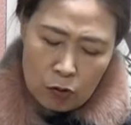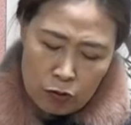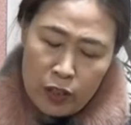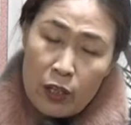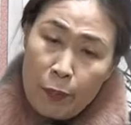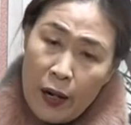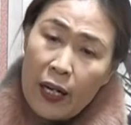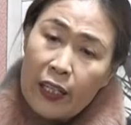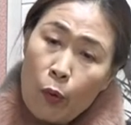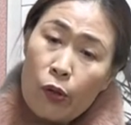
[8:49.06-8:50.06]
우선은
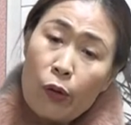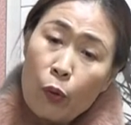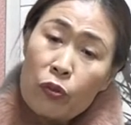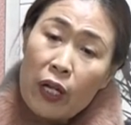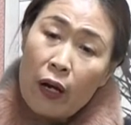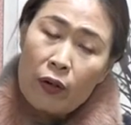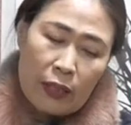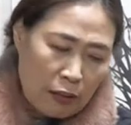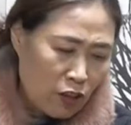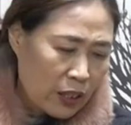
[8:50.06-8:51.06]
편하게 이렇게 올려놓으세요.
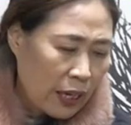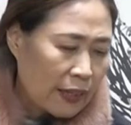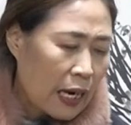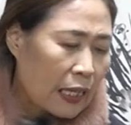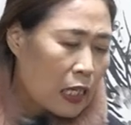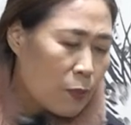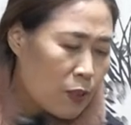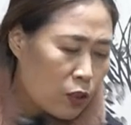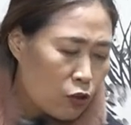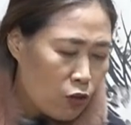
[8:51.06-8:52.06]
나중엔 다
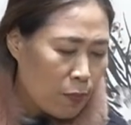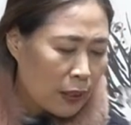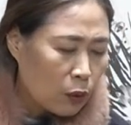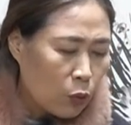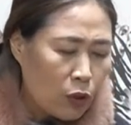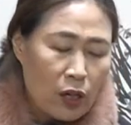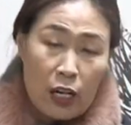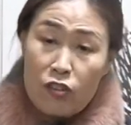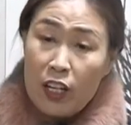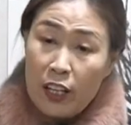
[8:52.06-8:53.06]
따라다니면서 그 줄마다 농연을
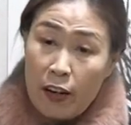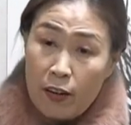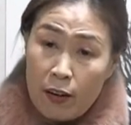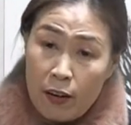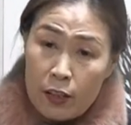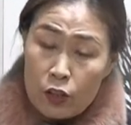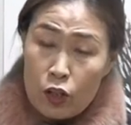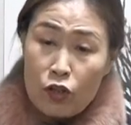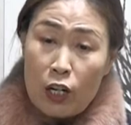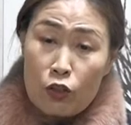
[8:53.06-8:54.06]
해줘야 돼요.
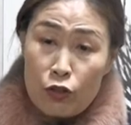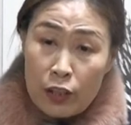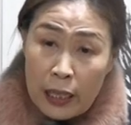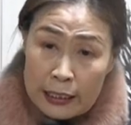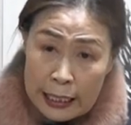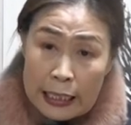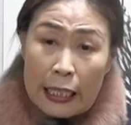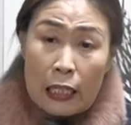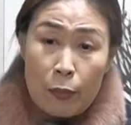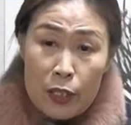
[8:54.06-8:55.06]
연주하는 줄을 다
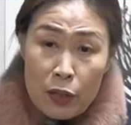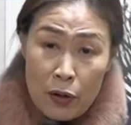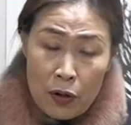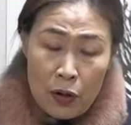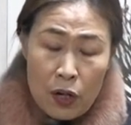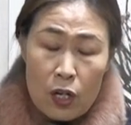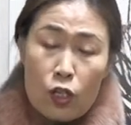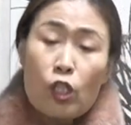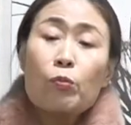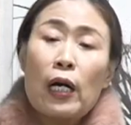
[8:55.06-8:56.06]
찾아다니면서
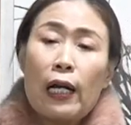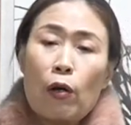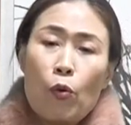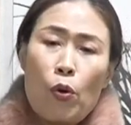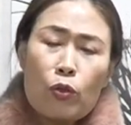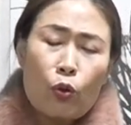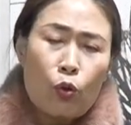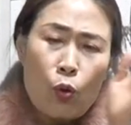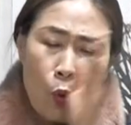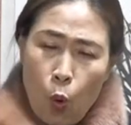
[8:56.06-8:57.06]
쉽지 않아요.
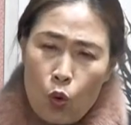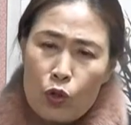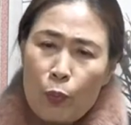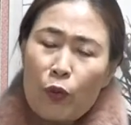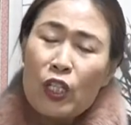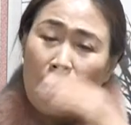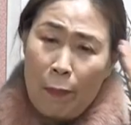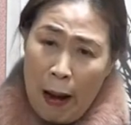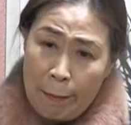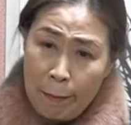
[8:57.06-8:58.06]
왼손도 오른손 보자기
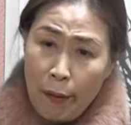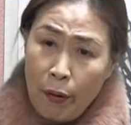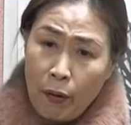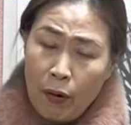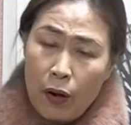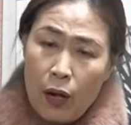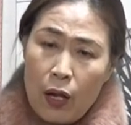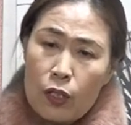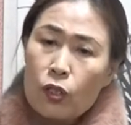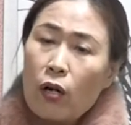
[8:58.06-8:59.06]
바빠요.
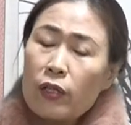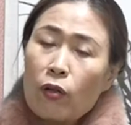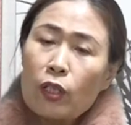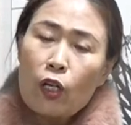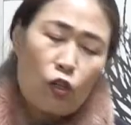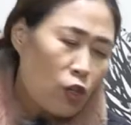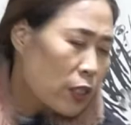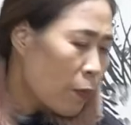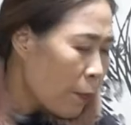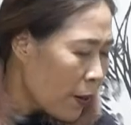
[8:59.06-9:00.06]
절대로 그게
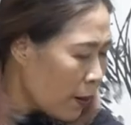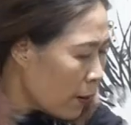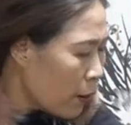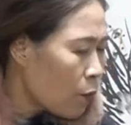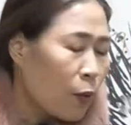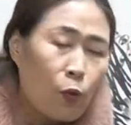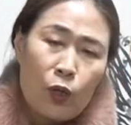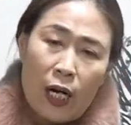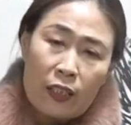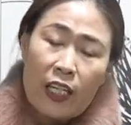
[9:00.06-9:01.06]
연주하면서
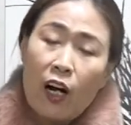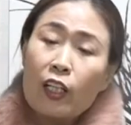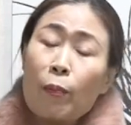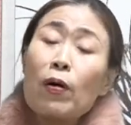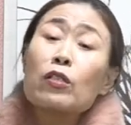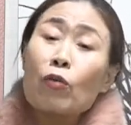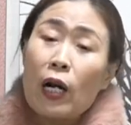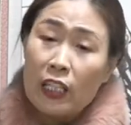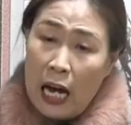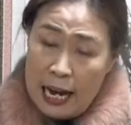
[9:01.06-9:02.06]
오르락 내리락 하는 게 멋으로
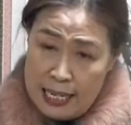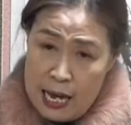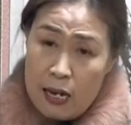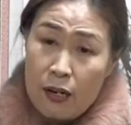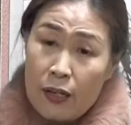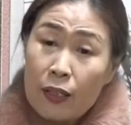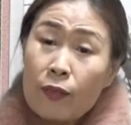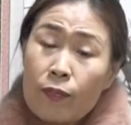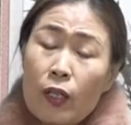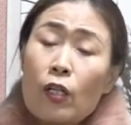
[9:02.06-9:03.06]
하는 게 아니에요.
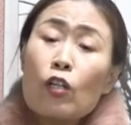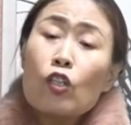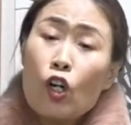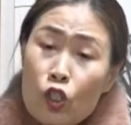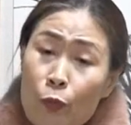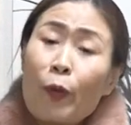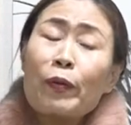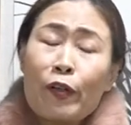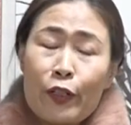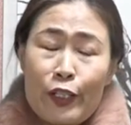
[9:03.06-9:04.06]

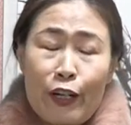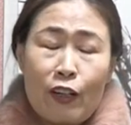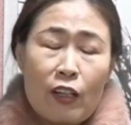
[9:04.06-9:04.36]
연주법인 거죠.